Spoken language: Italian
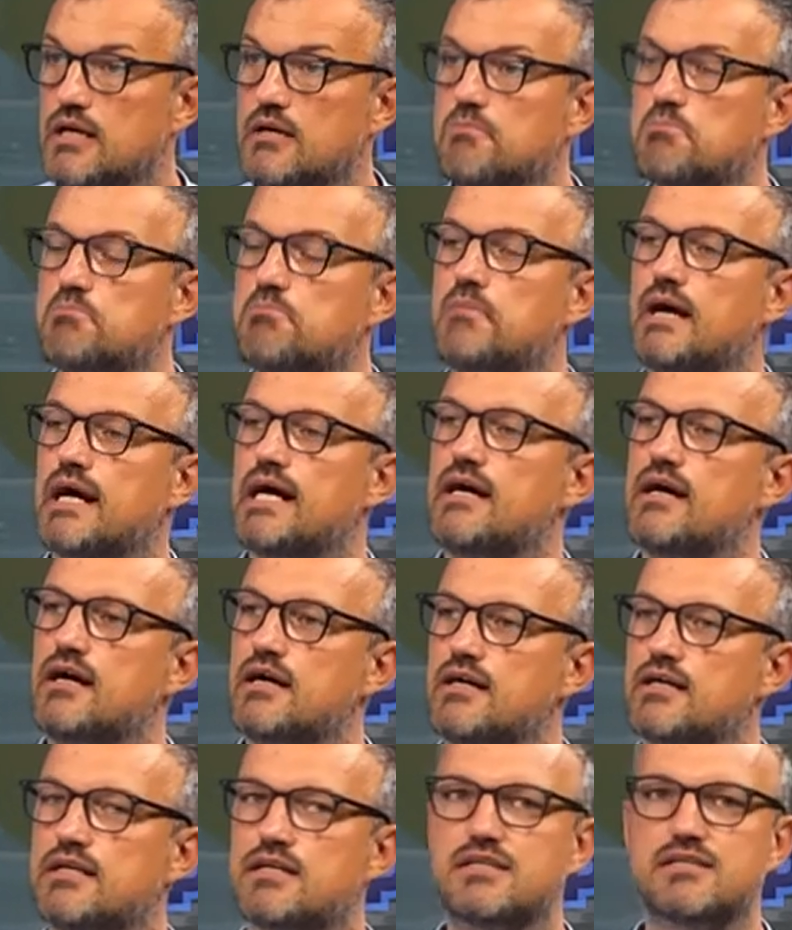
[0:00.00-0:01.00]

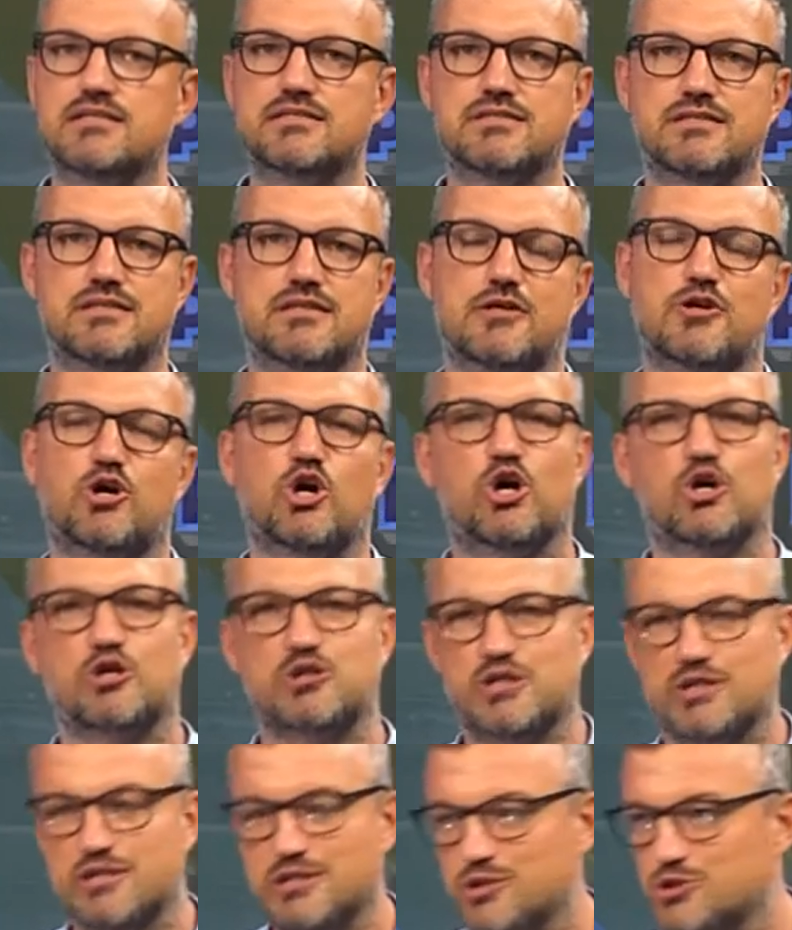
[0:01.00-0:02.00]
ma chi si
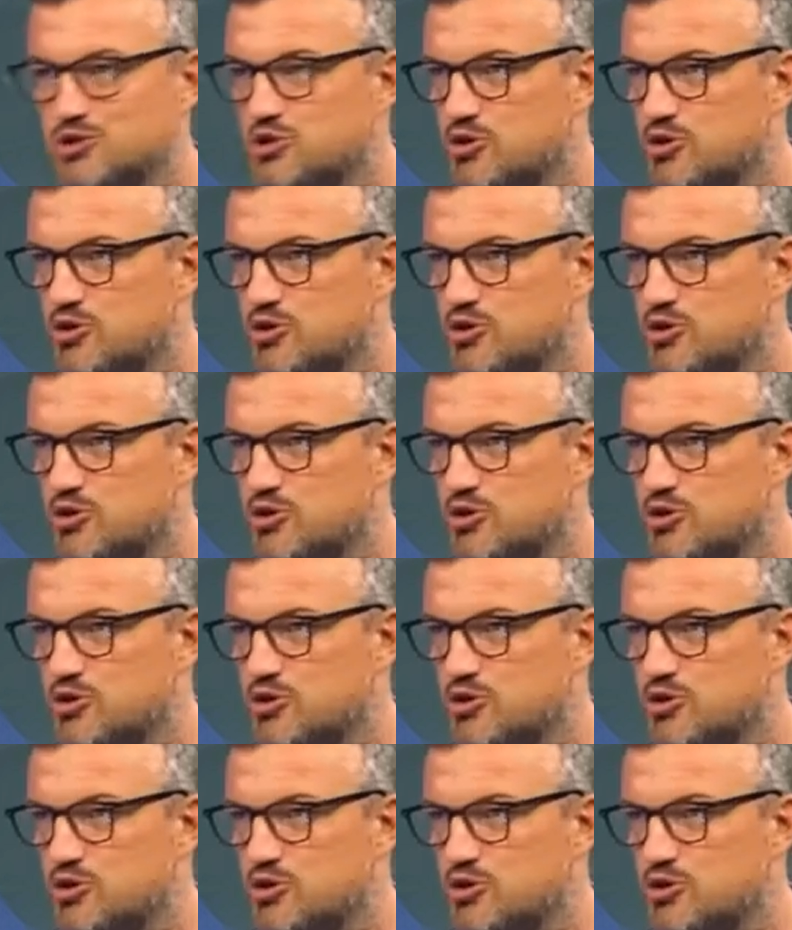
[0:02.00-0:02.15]
ricorda dei